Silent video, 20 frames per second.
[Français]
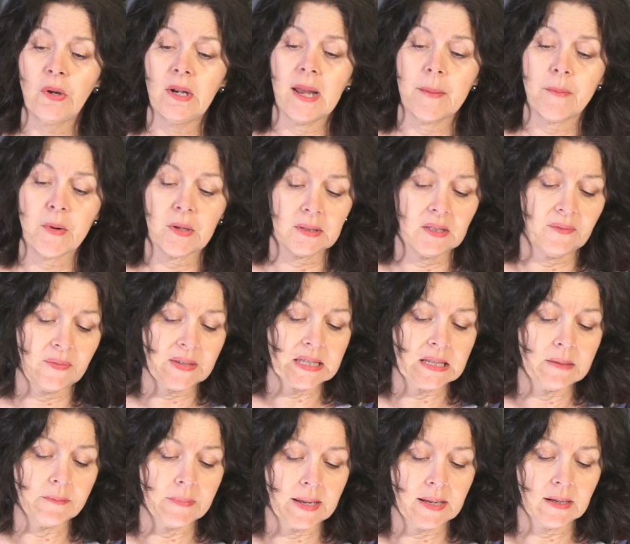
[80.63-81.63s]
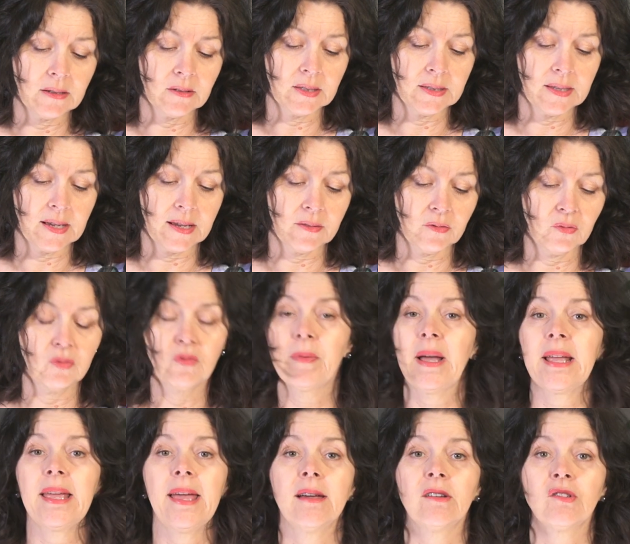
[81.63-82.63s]
l'apporter facilement dans nos
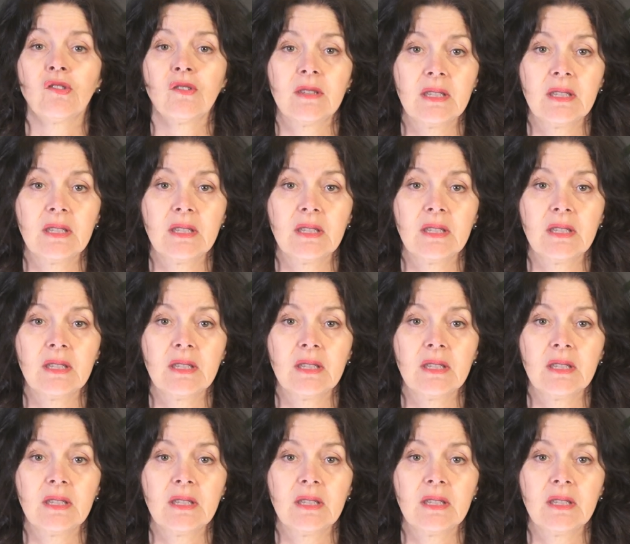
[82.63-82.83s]
bagages.